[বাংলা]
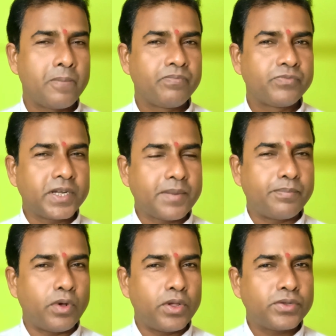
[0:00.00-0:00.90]
যেটা
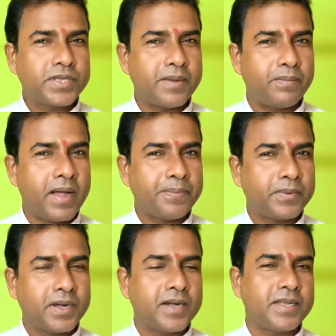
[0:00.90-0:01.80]
বয়সের
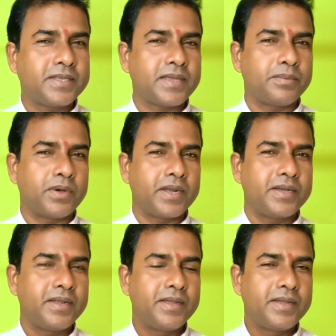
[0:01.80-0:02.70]
মাপকাঠি হিসাব করেন
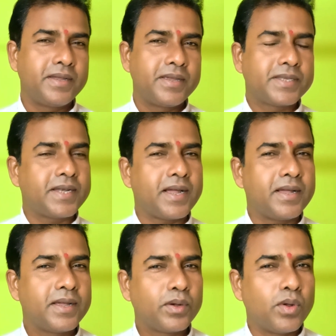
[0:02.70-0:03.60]
সেটা
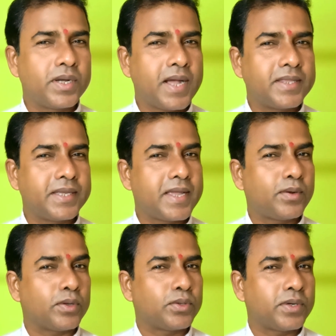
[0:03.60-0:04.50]
কোনখান থেকে
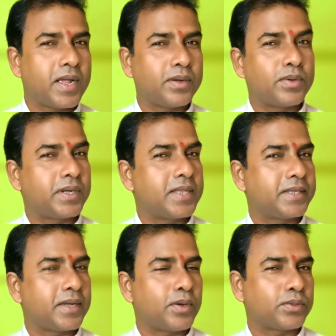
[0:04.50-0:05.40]
কতটা কোনখান
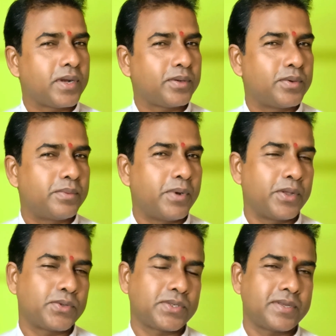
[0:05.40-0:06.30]
থেকে কতটা কোন
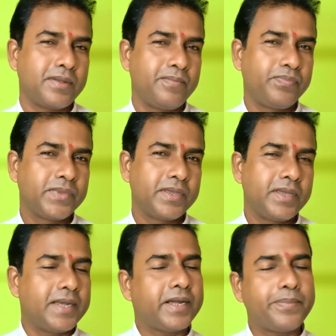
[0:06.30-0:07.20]
বয়স
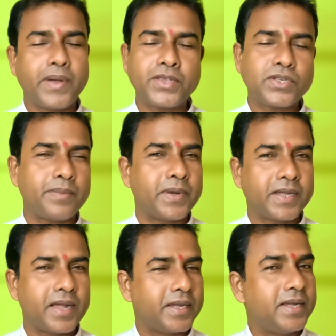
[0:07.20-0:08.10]
এটাকে ফার্স্ট আপনাকে
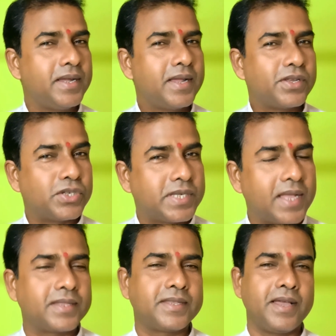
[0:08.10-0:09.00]
আগে
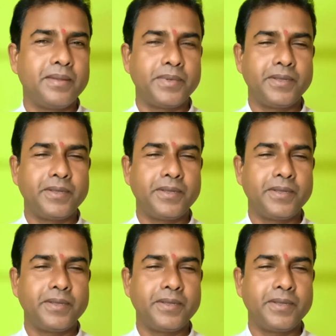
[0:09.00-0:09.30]
জানতে হবে